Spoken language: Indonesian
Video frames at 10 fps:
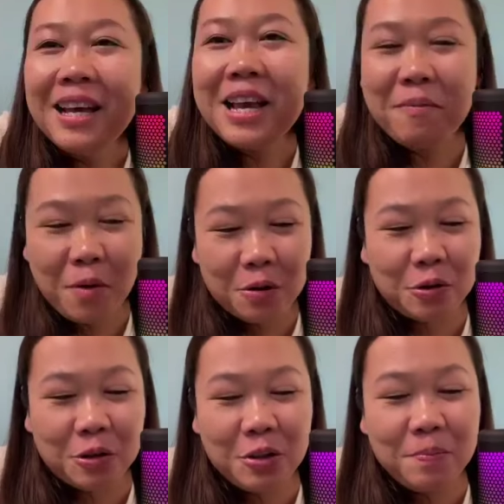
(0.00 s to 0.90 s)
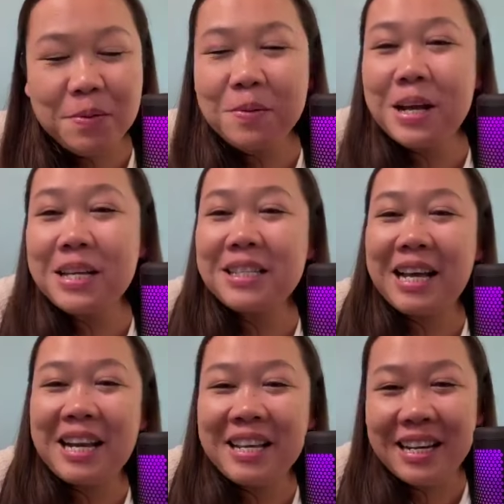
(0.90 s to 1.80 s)
yang modus itu banyak
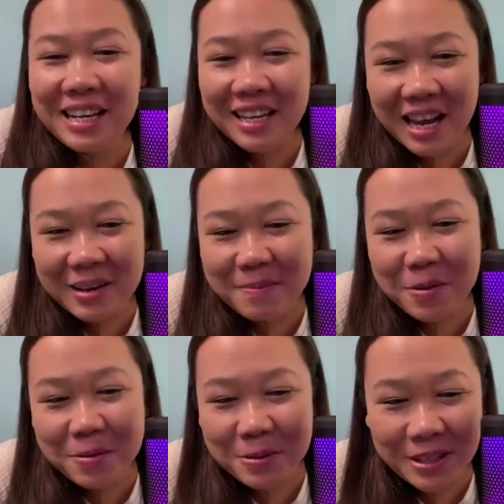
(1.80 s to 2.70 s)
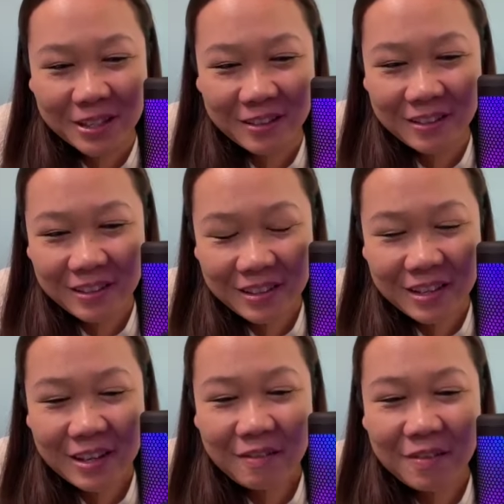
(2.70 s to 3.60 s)
sekali ya laki-laki modus itu.
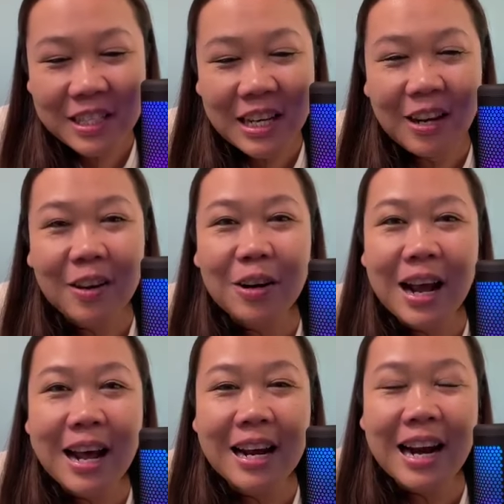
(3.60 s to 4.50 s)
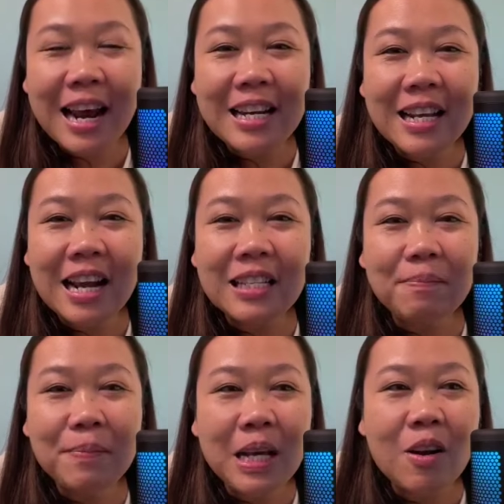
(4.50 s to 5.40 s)
Wes ora raine
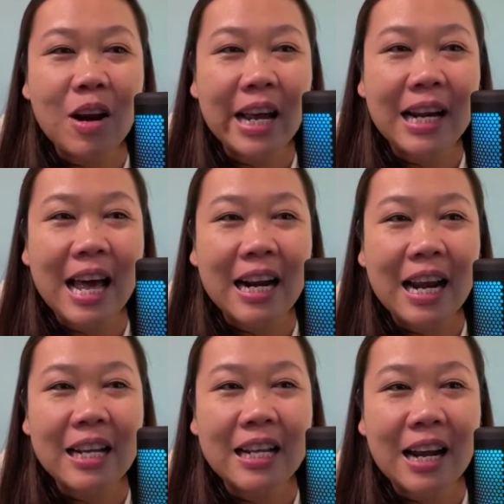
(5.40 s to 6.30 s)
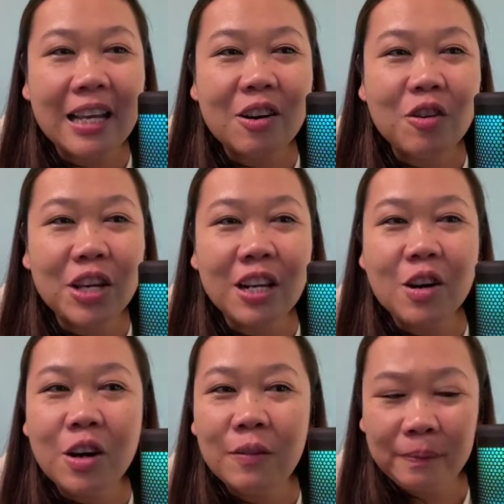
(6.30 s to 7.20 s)
rasa piro lek nglarani ra
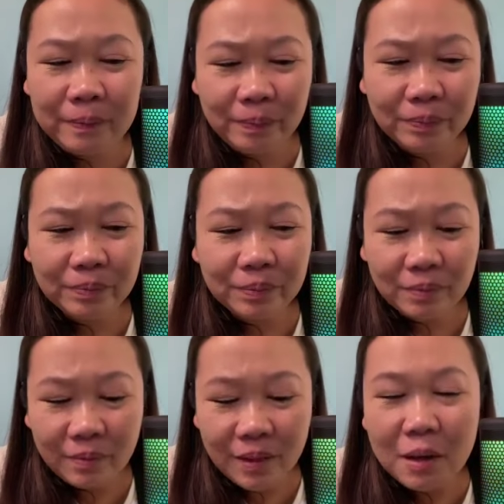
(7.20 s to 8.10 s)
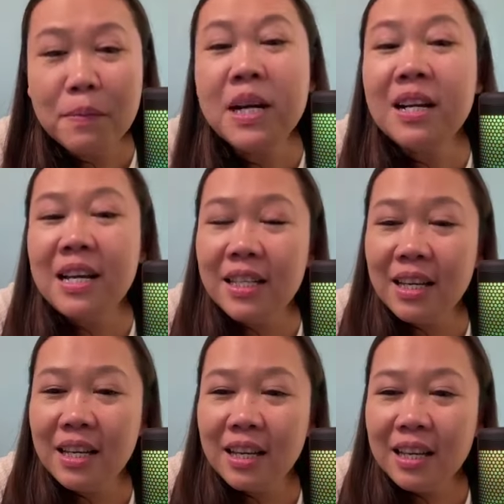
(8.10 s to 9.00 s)
kira-kira. Bener gak sih?